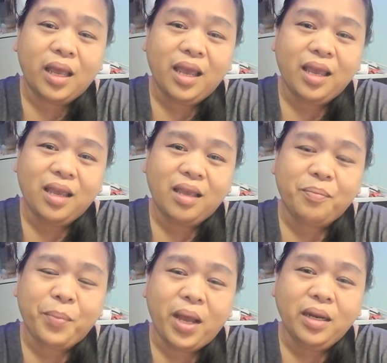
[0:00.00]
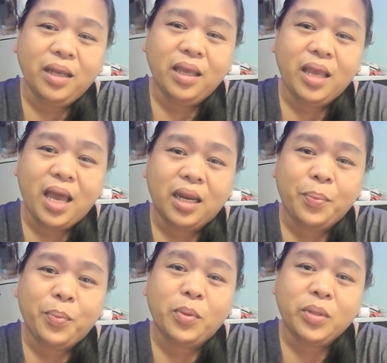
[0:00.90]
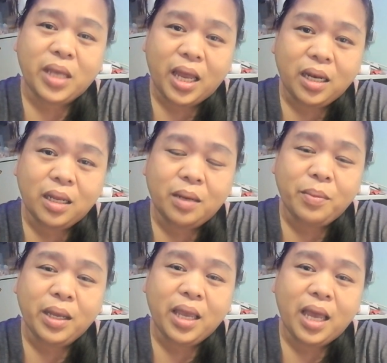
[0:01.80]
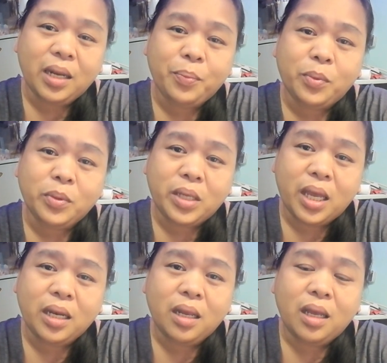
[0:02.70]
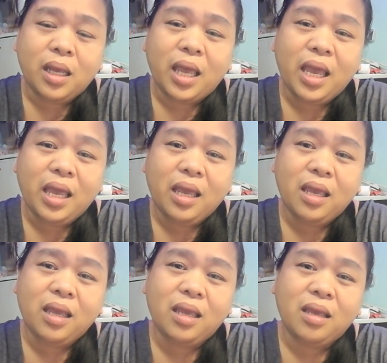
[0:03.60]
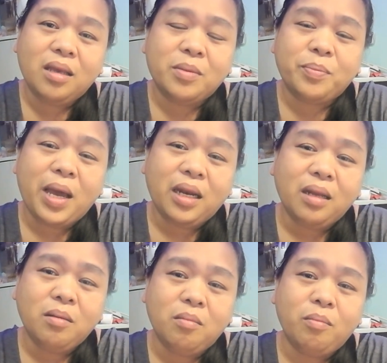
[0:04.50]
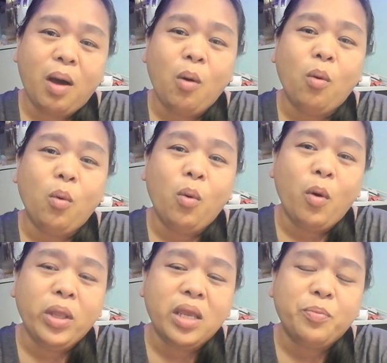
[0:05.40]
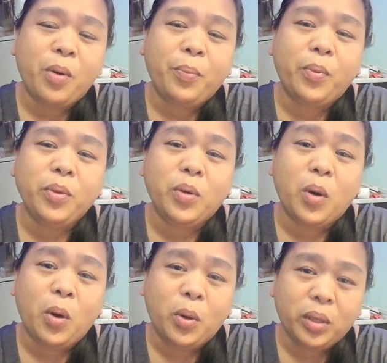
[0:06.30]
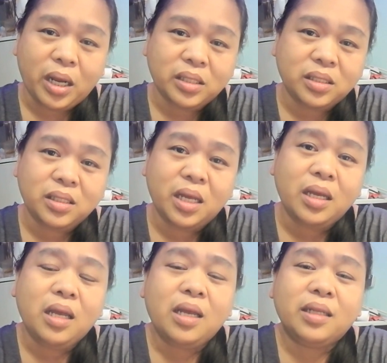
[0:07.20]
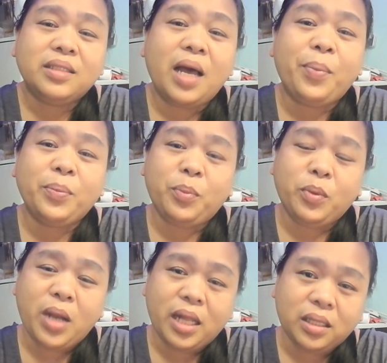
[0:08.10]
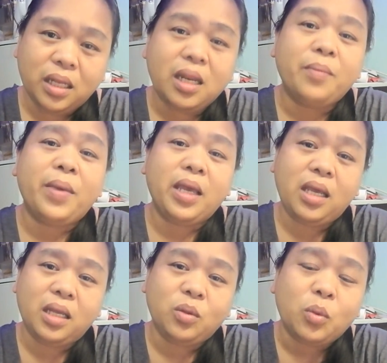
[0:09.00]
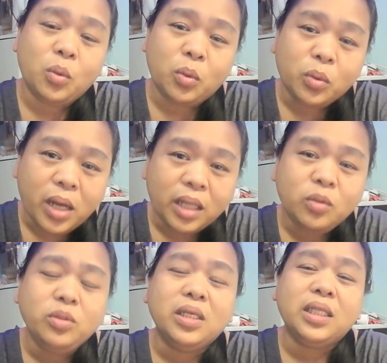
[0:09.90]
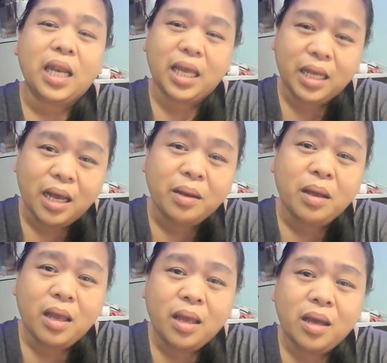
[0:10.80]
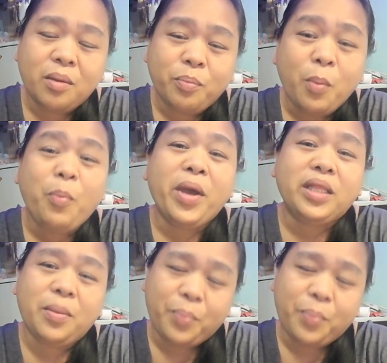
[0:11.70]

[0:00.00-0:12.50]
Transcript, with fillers: eh, ang nangyayari po niyan, ang mangyayari po niyan, eh, parang makukuha niya pa po yung oras na dapat po natin na maiitulong na doon sa talagang po pwede